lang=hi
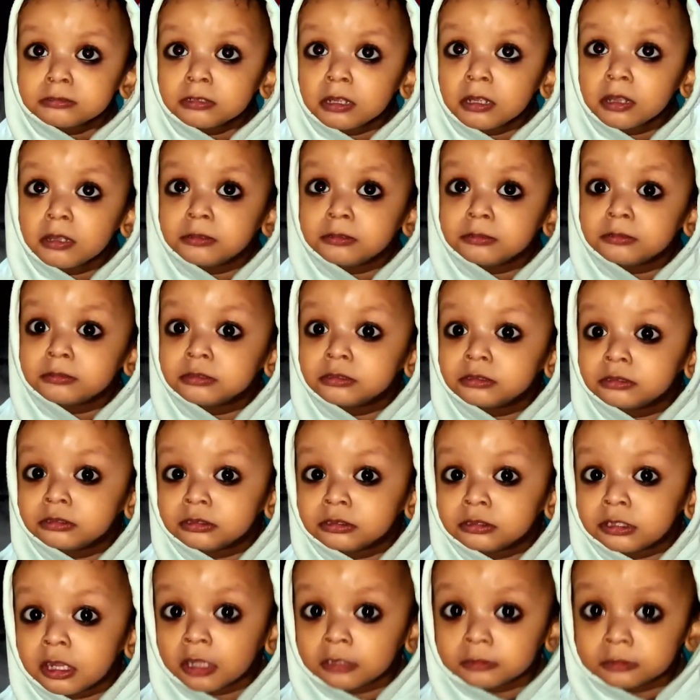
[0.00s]
क्या खा रहे हो
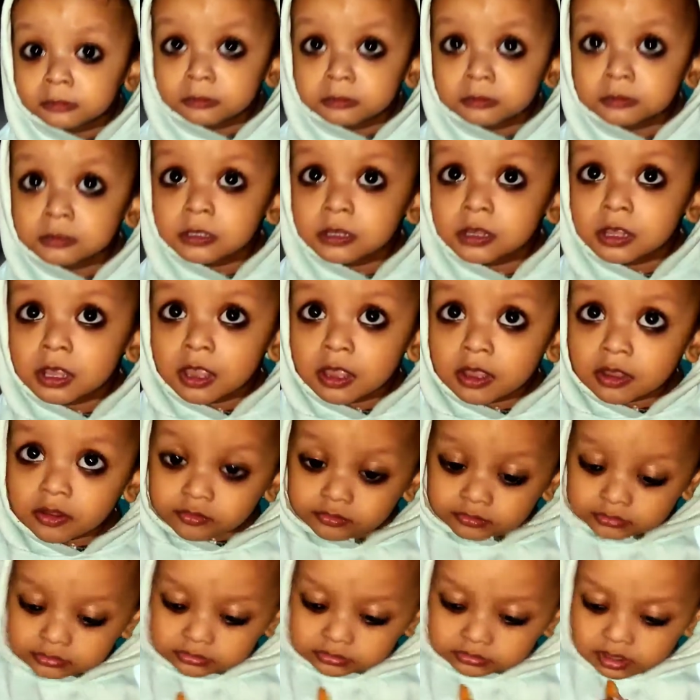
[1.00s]
आप
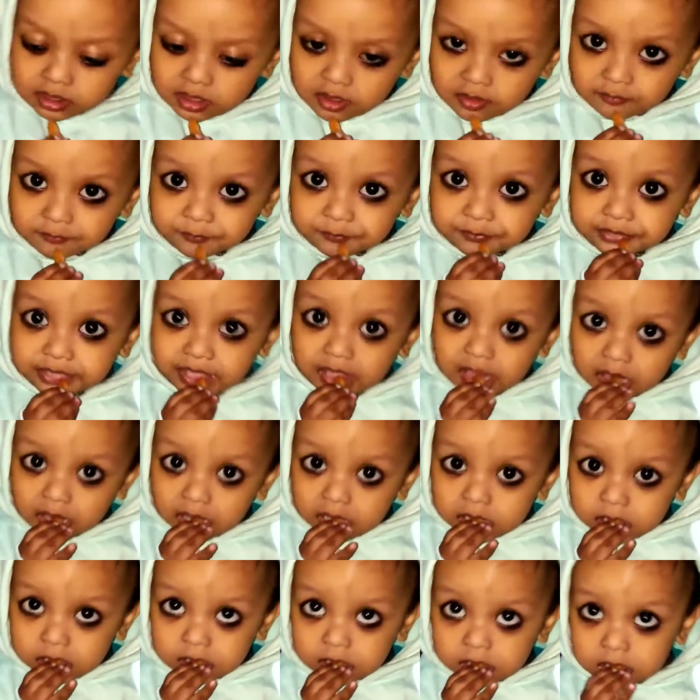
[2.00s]
मट्टी खा रहे हो
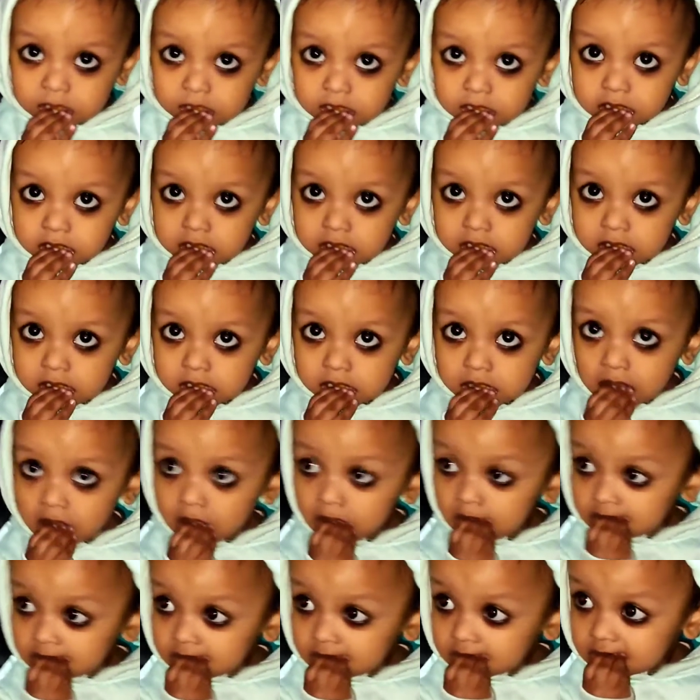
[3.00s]
मैगी खाओगे
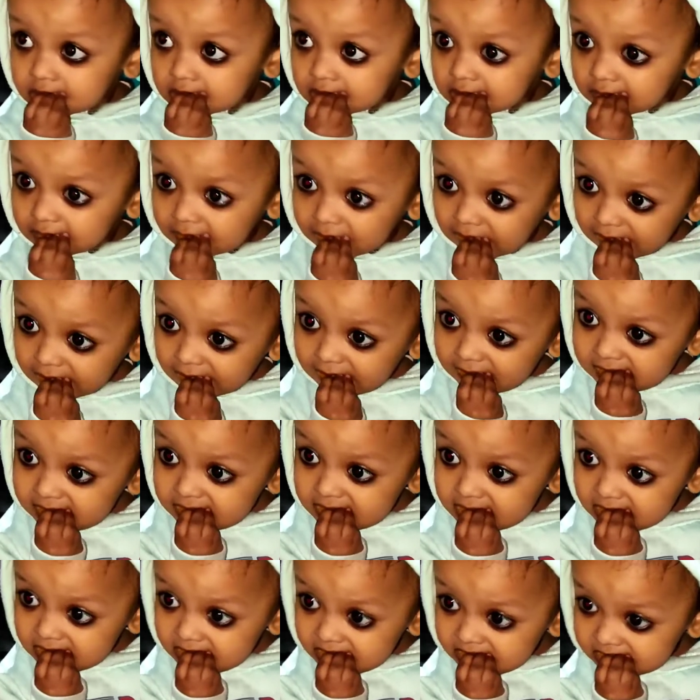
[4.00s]
मैगी कहाँ
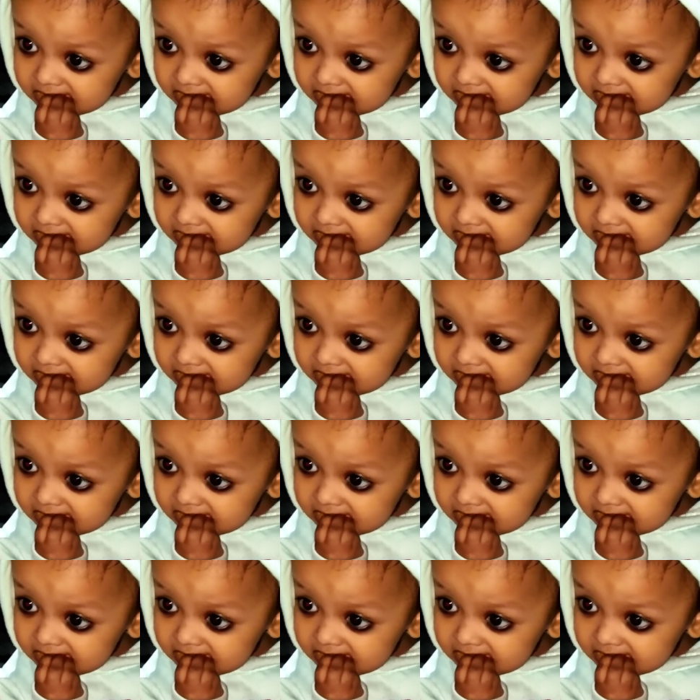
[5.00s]
है